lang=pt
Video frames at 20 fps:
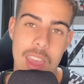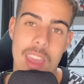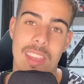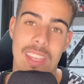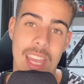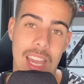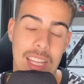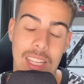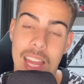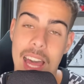E
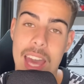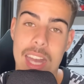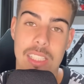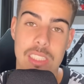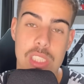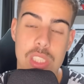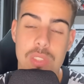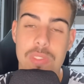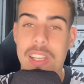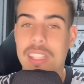é claro, a
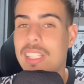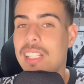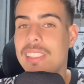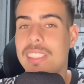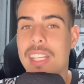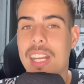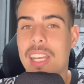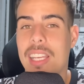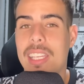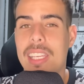gente vai
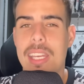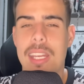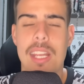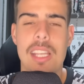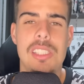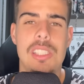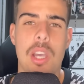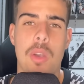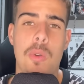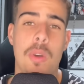trazer aqui
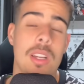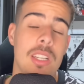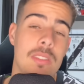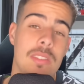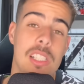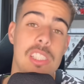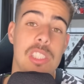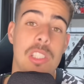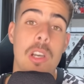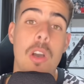neste Acorda
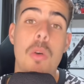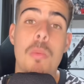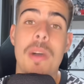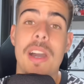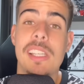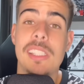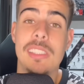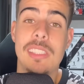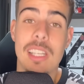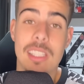Vascão
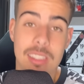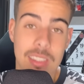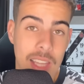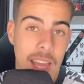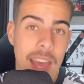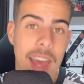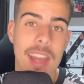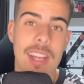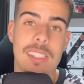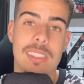mais
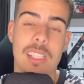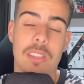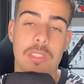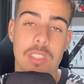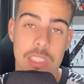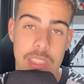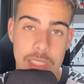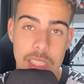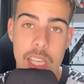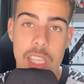detalhes a
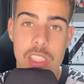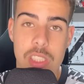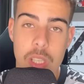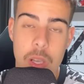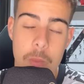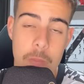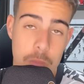vocês